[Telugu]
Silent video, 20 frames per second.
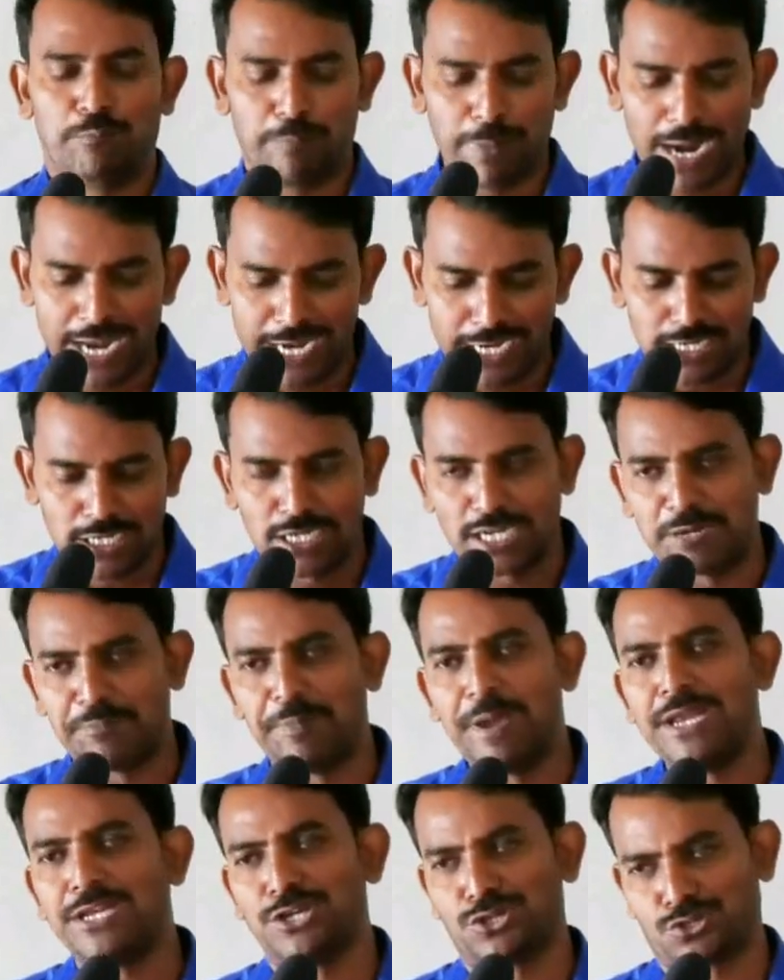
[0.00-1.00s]
బైక్
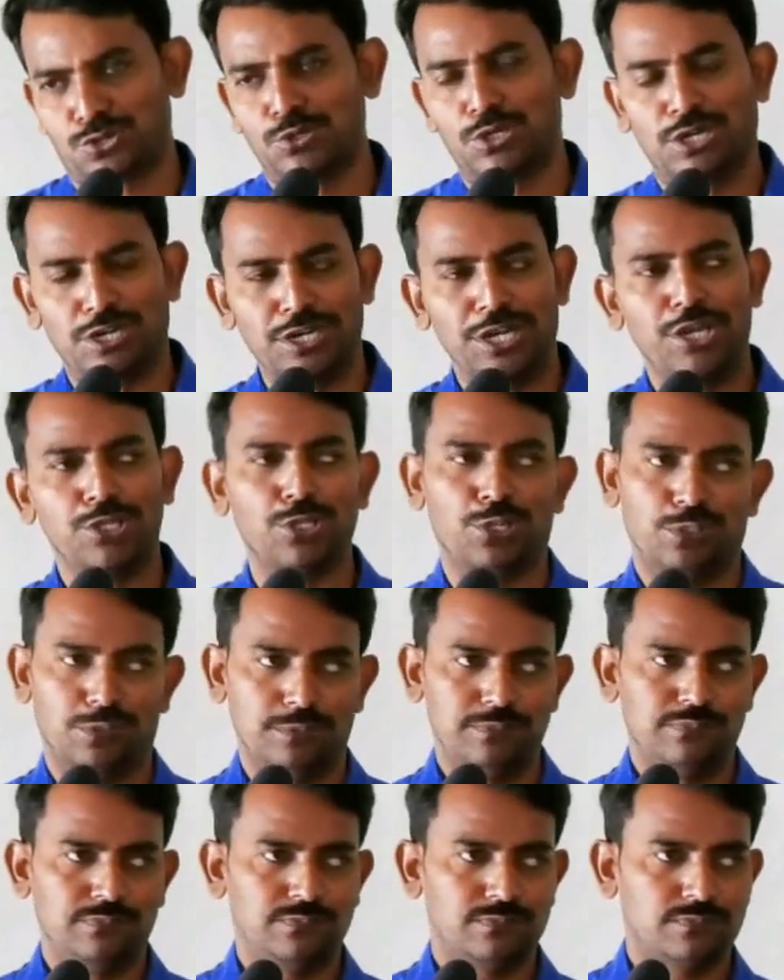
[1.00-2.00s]
రిపేర్ చేసుకుంటున్నాడు ఏదో
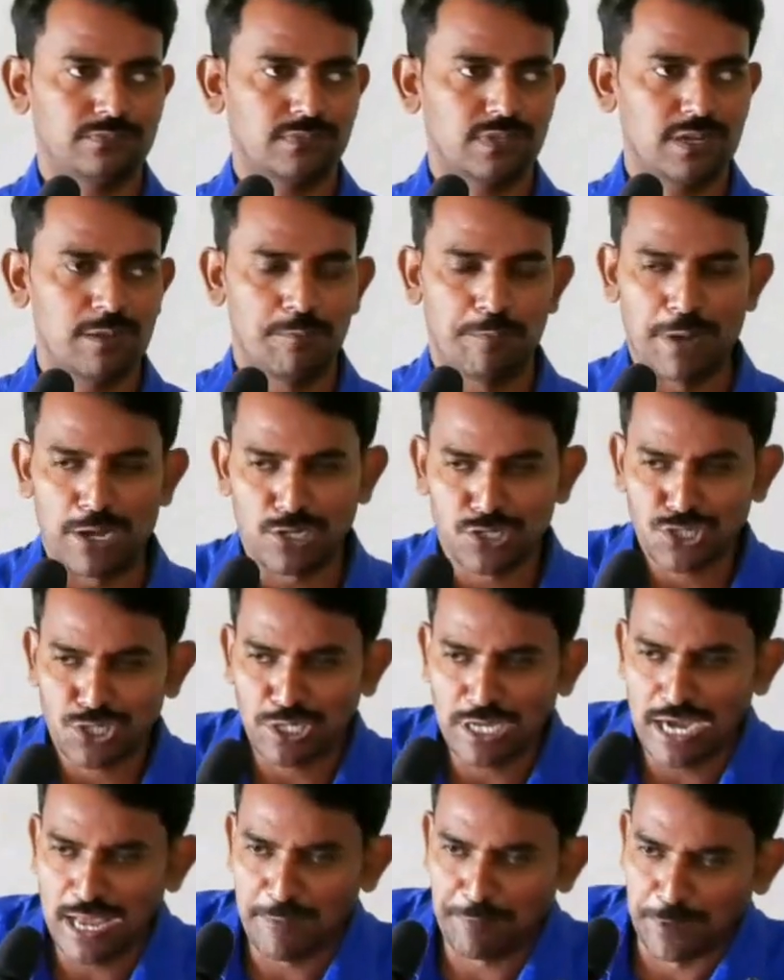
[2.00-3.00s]
పర్సు
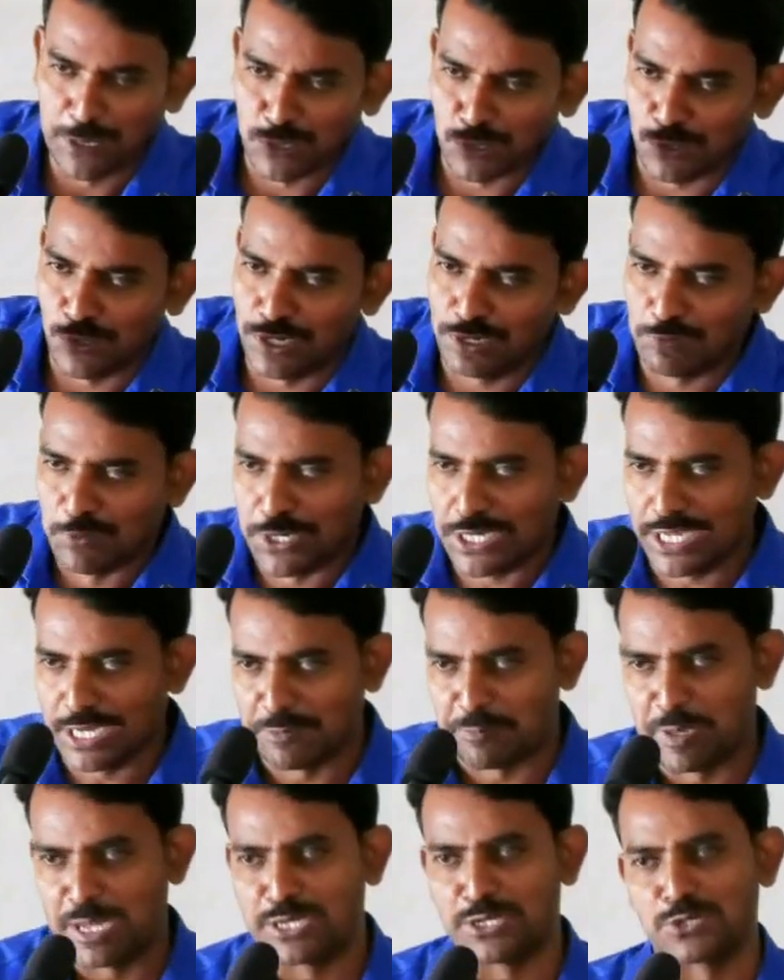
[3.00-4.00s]
ఇలా పెట్టుకొని వంగి
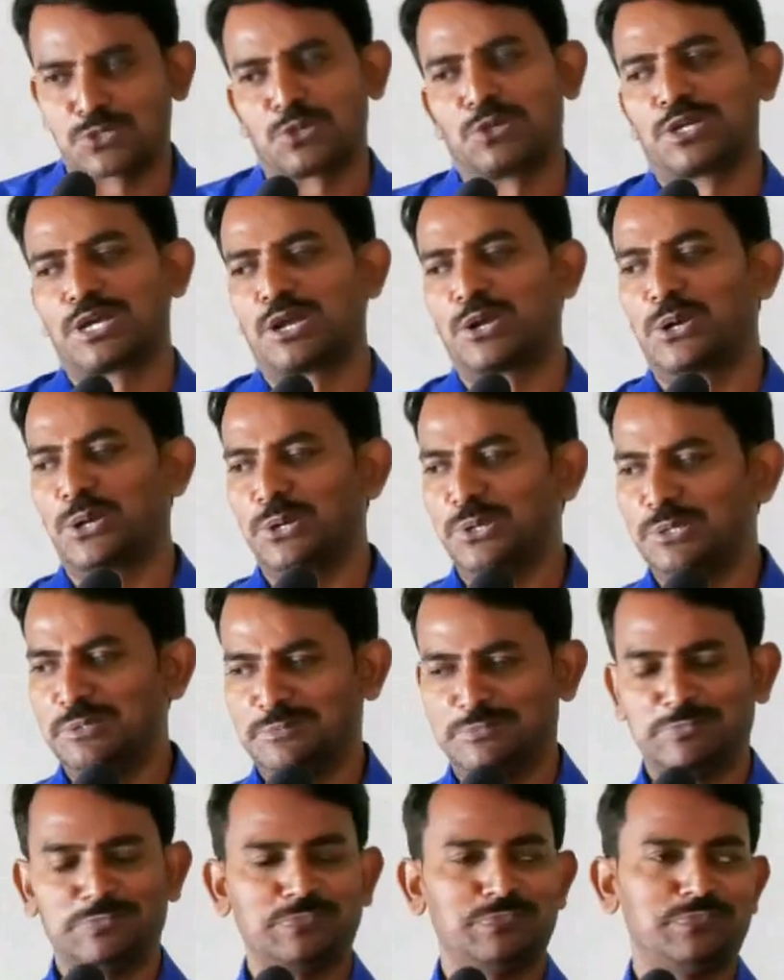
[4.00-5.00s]
రిపేర్ చేసుకుంటా ఉన్నాడు
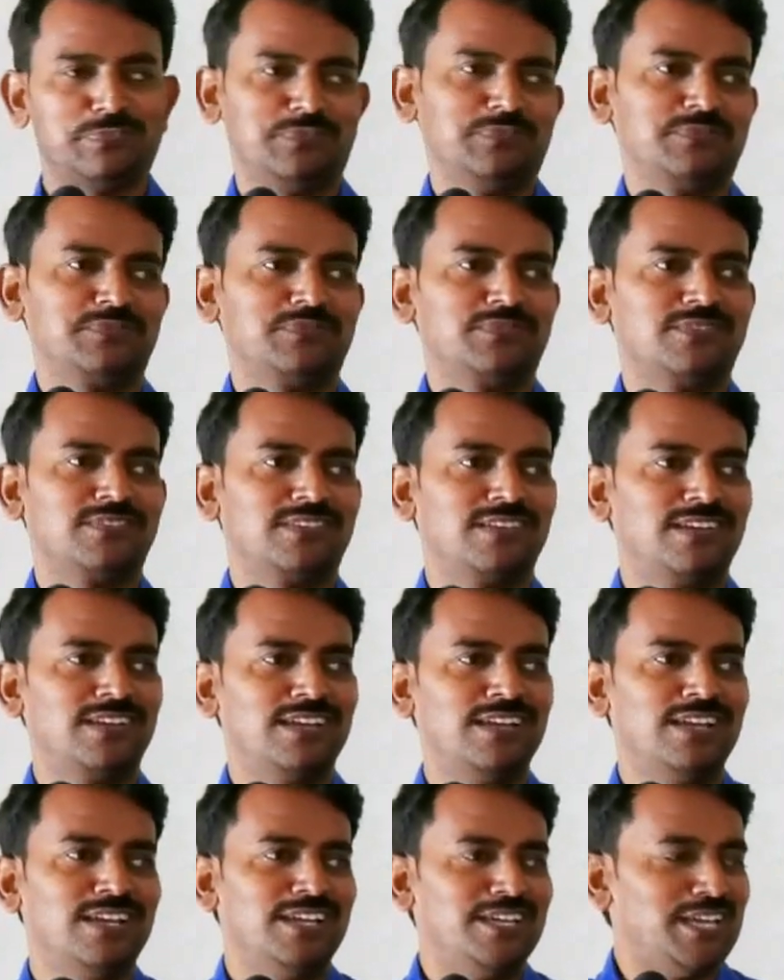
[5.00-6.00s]

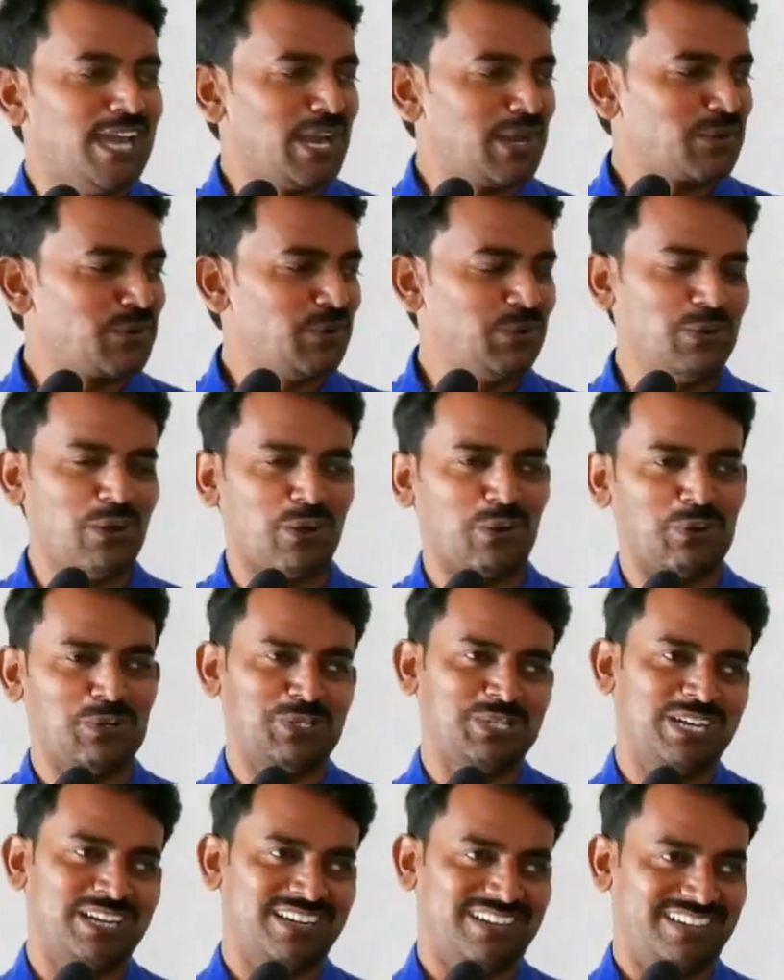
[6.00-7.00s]
వెనక నుండి ఒకడు
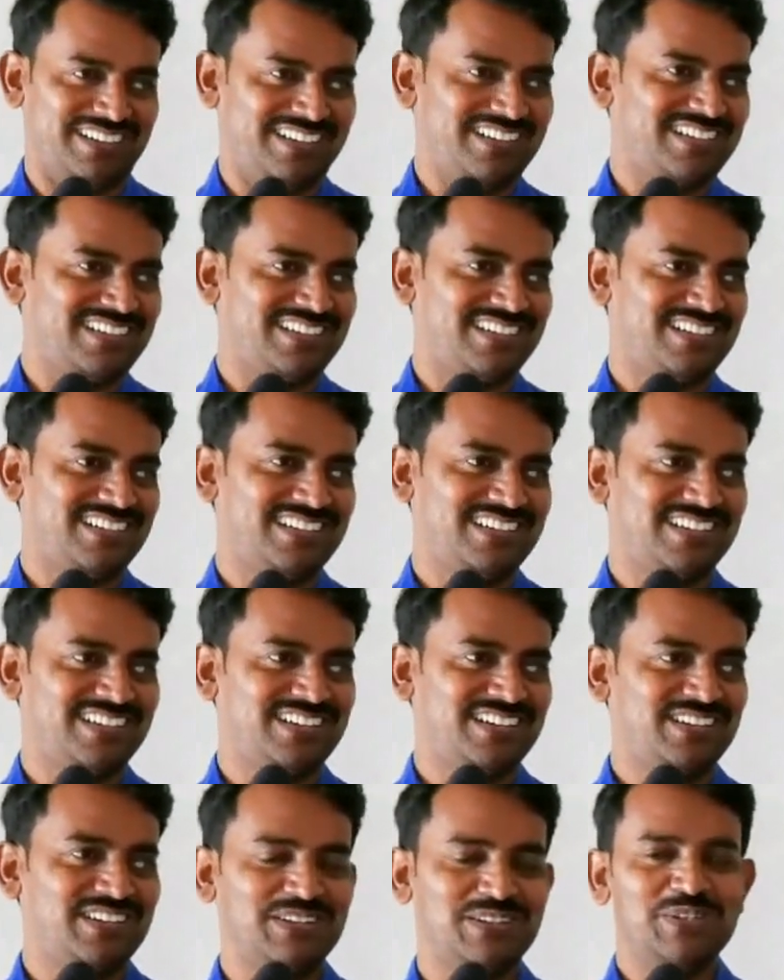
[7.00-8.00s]
వచ్చాడండి
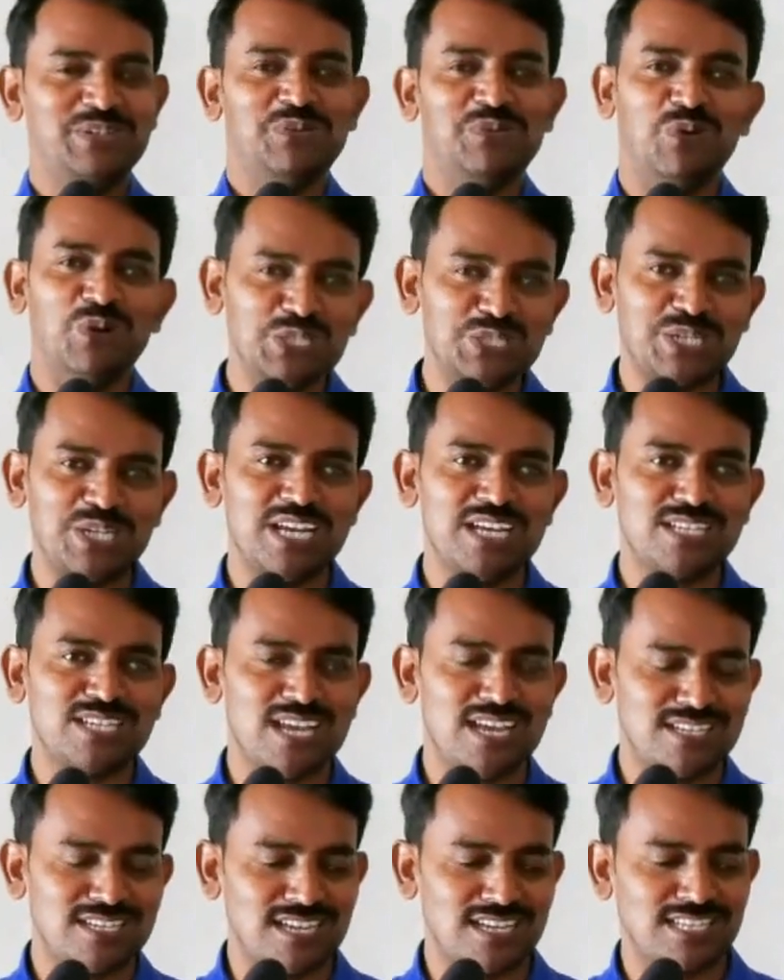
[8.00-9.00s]

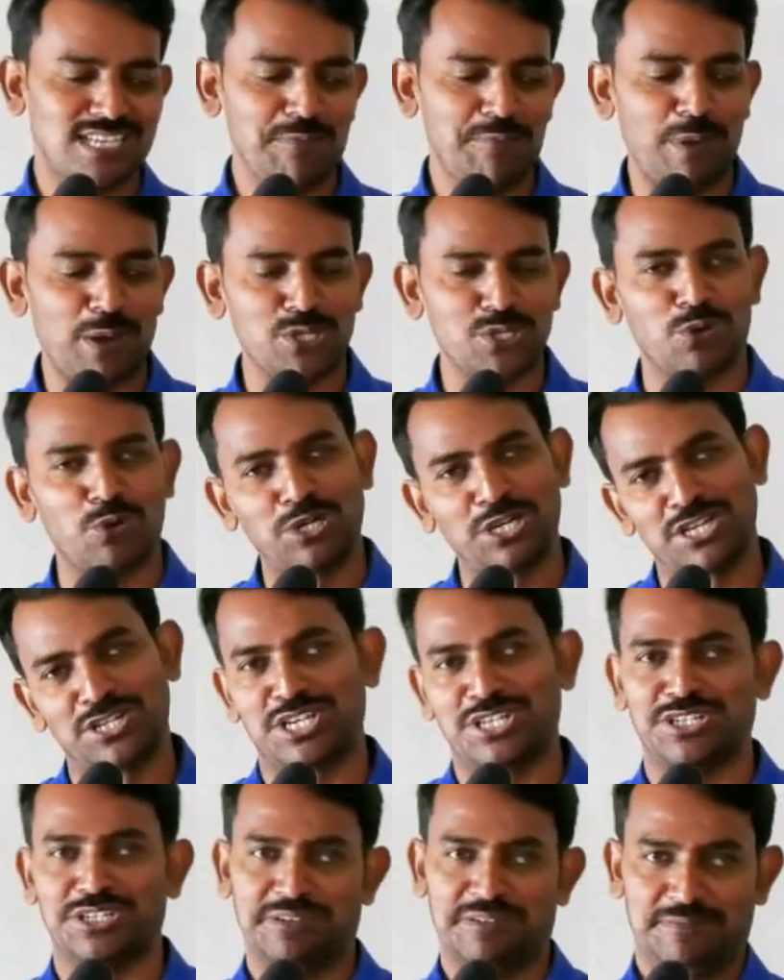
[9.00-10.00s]
వచ్చేసేసేసి పర్సు
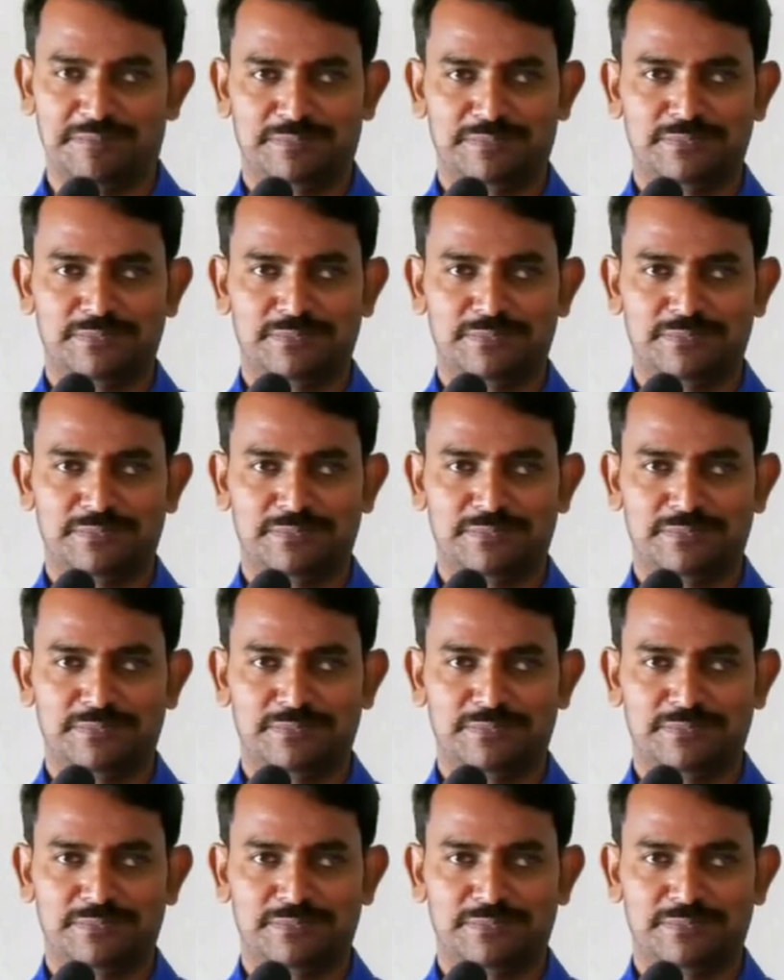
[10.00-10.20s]
కొట్టేసేసాడు